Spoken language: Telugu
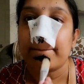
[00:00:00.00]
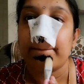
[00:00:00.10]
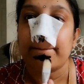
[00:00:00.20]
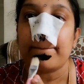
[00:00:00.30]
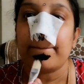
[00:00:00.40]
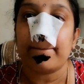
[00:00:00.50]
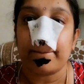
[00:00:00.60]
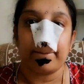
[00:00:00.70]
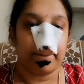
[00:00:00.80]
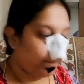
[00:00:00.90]
దాని మీద
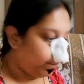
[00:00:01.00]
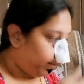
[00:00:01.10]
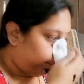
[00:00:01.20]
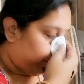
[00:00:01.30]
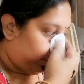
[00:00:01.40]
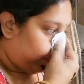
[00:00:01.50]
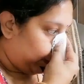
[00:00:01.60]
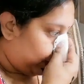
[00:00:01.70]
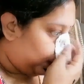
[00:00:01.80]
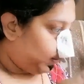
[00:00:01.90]

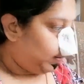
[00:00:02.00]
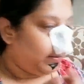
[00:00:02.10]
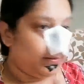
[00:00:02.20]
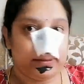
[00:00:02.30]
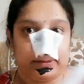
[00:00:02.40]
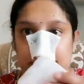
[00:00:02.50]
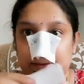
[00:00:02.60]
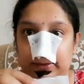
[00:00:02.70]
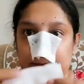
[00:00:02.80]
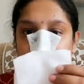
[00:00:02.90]
స్టిక్ చేసేసుకోండి